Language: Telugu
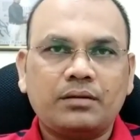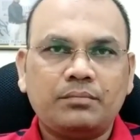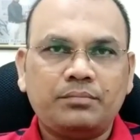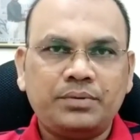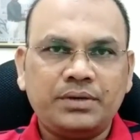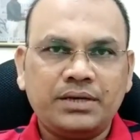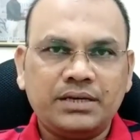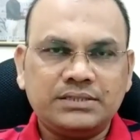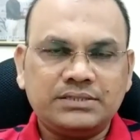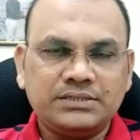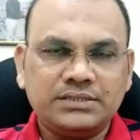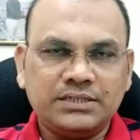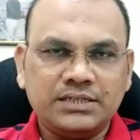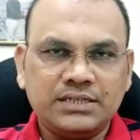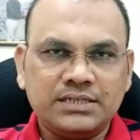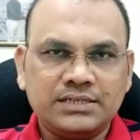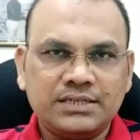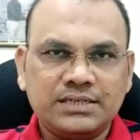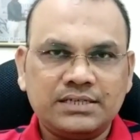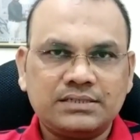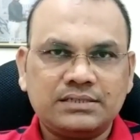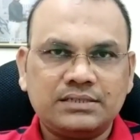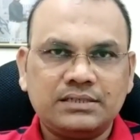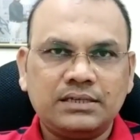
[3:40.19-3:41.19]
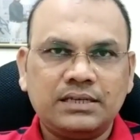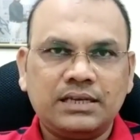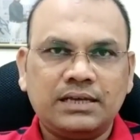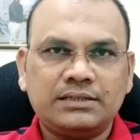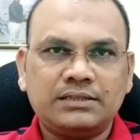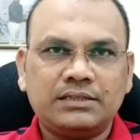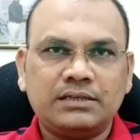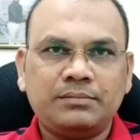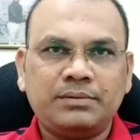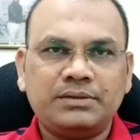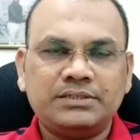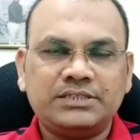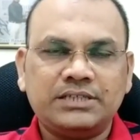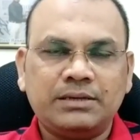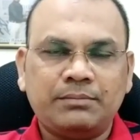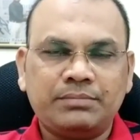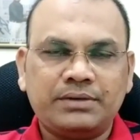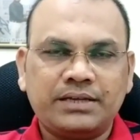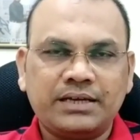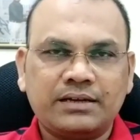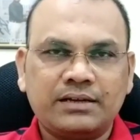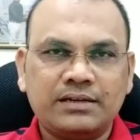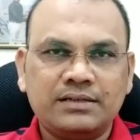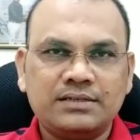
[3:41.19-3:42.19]
పిహెచ్డీలు చేసి లేకపోతే మంచి
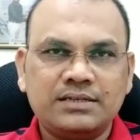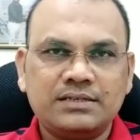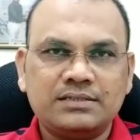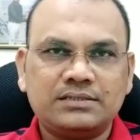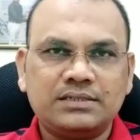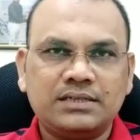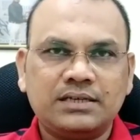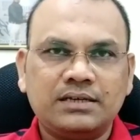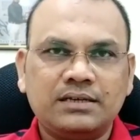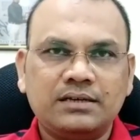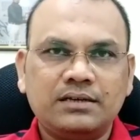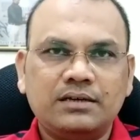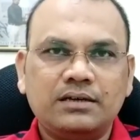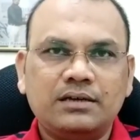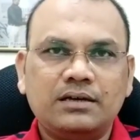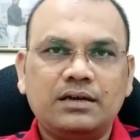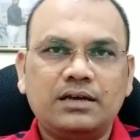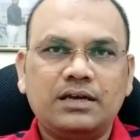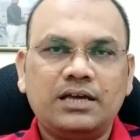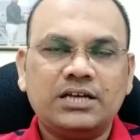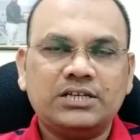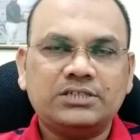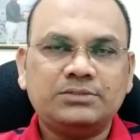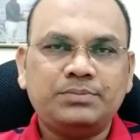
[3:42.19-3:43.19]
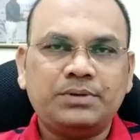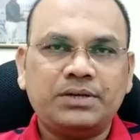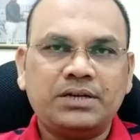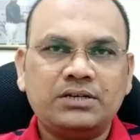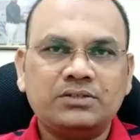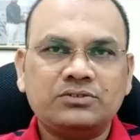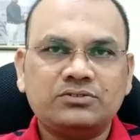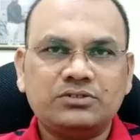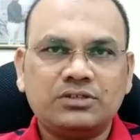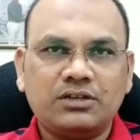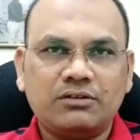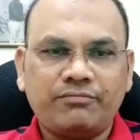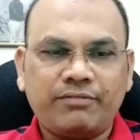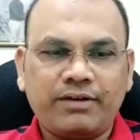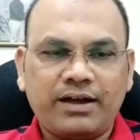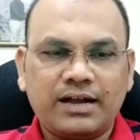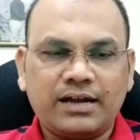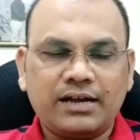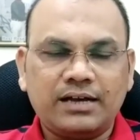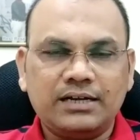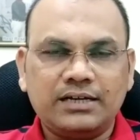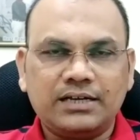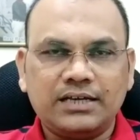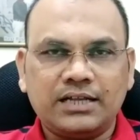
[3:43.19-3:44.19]
ఎంటెక్లు చేసి ఎక్స్పీరియన్స్ ఉన్న
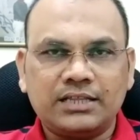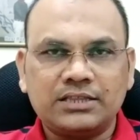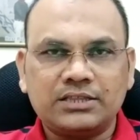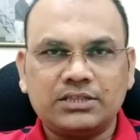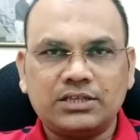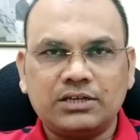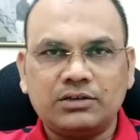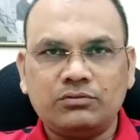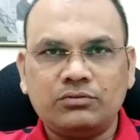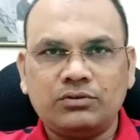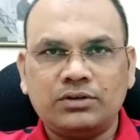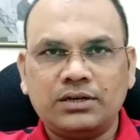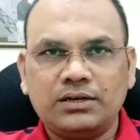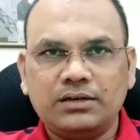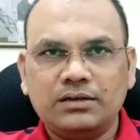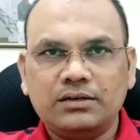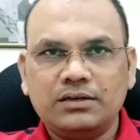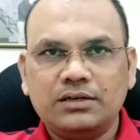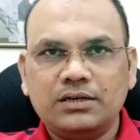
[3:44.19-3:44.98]
ఫ్యాకల్టీ అంతా కూడా